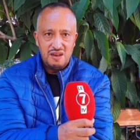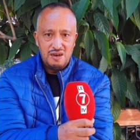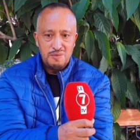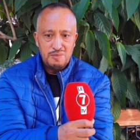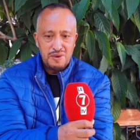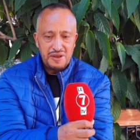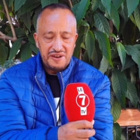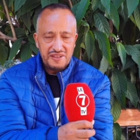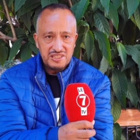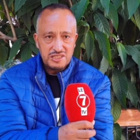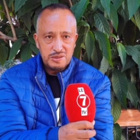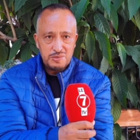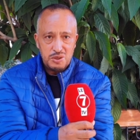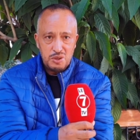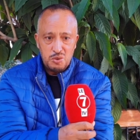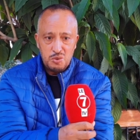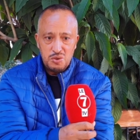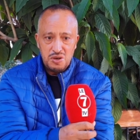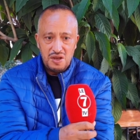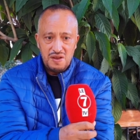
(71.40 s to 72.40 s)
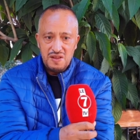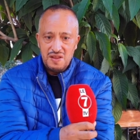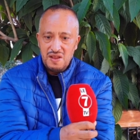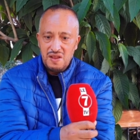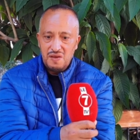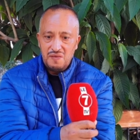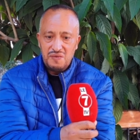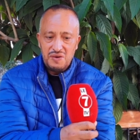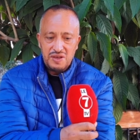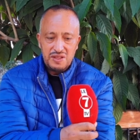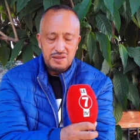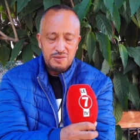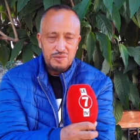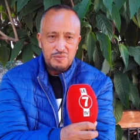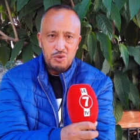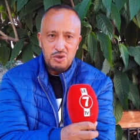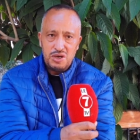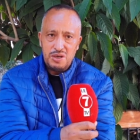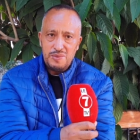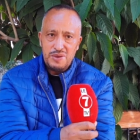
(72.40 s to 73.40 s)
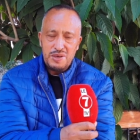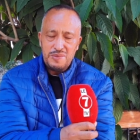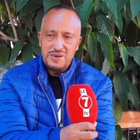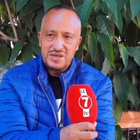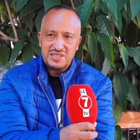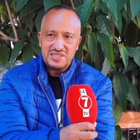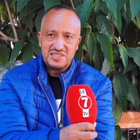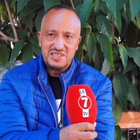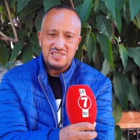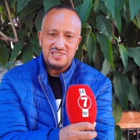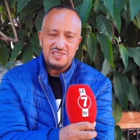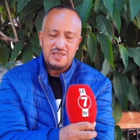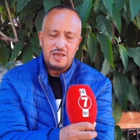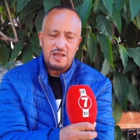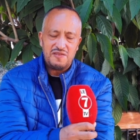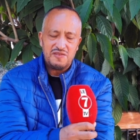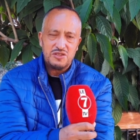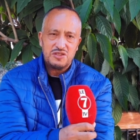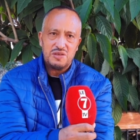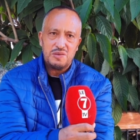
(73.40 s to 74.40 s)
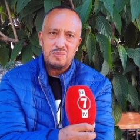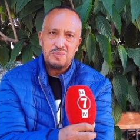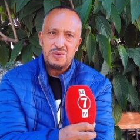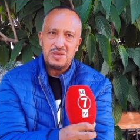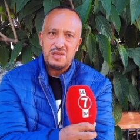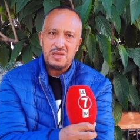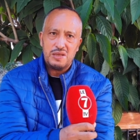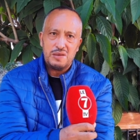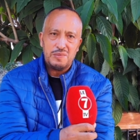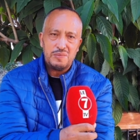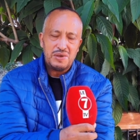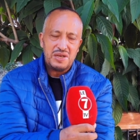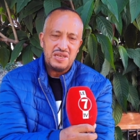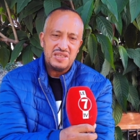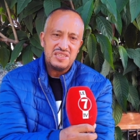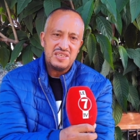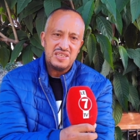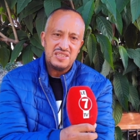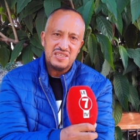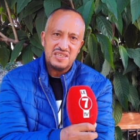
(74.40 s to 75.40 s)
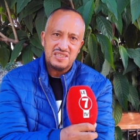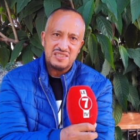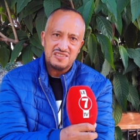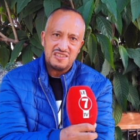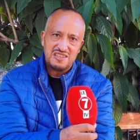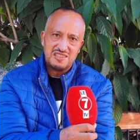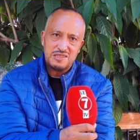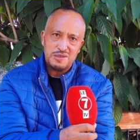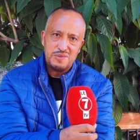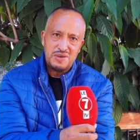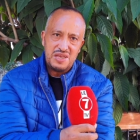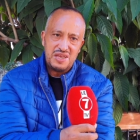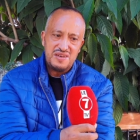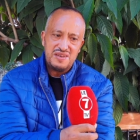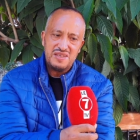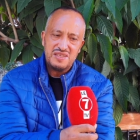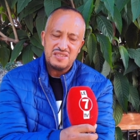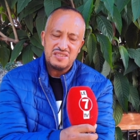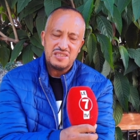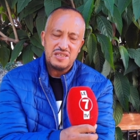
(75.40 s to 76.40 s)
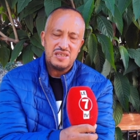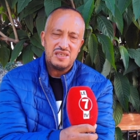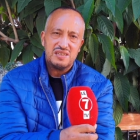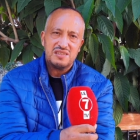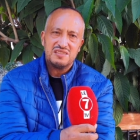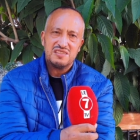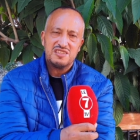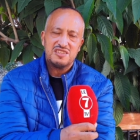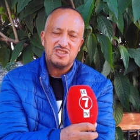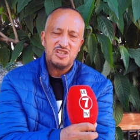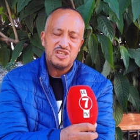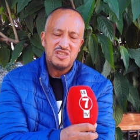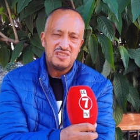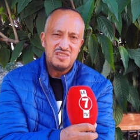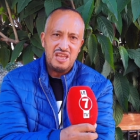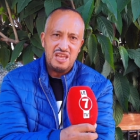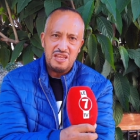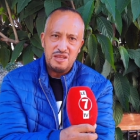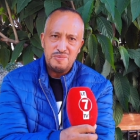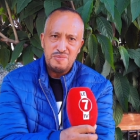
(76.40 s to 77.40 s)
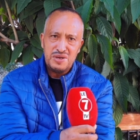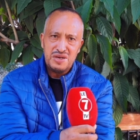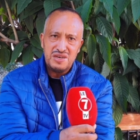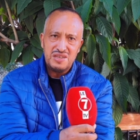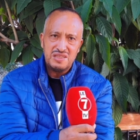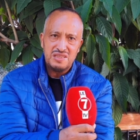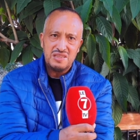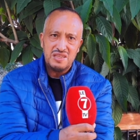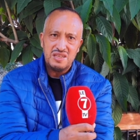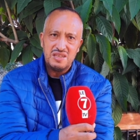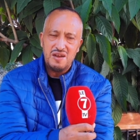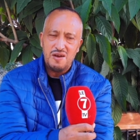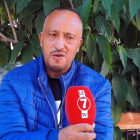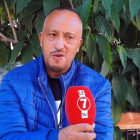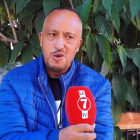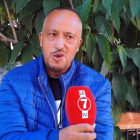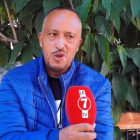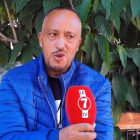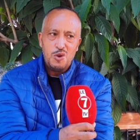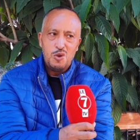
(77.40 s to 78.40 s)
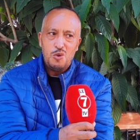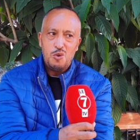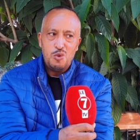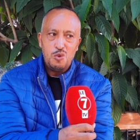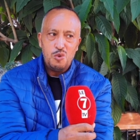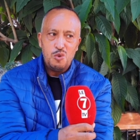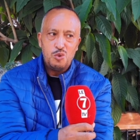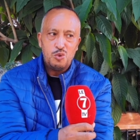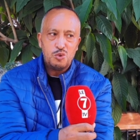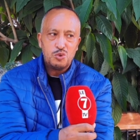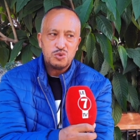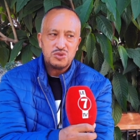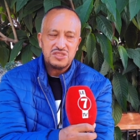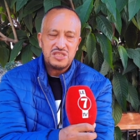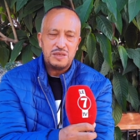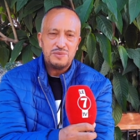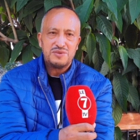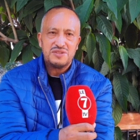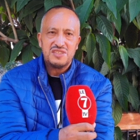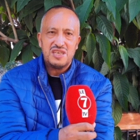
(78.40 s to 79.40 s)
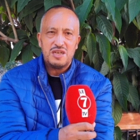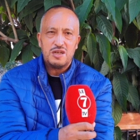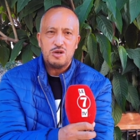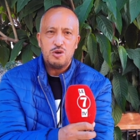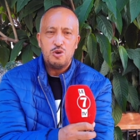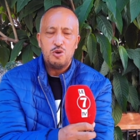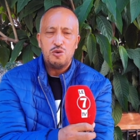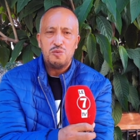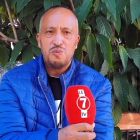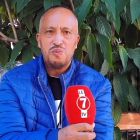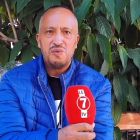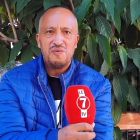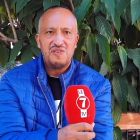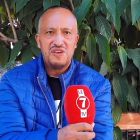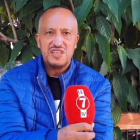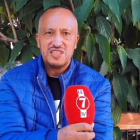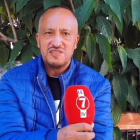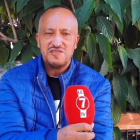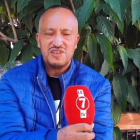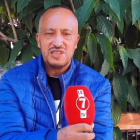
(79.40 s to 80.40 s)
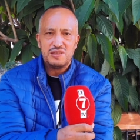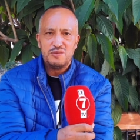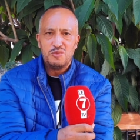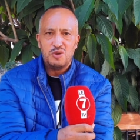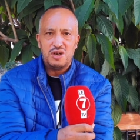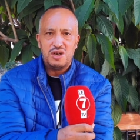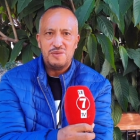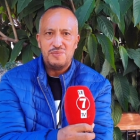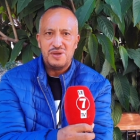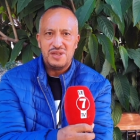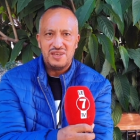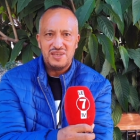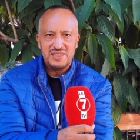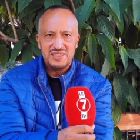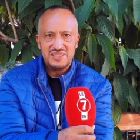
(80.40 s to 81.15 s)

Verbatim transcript: المراتب الاولى فهذه المقابله ما كتعترفش بالقضيه ديال الترتيب لان تشهد دائما النديه وصعب التاكد بالفائز في هذه المقابله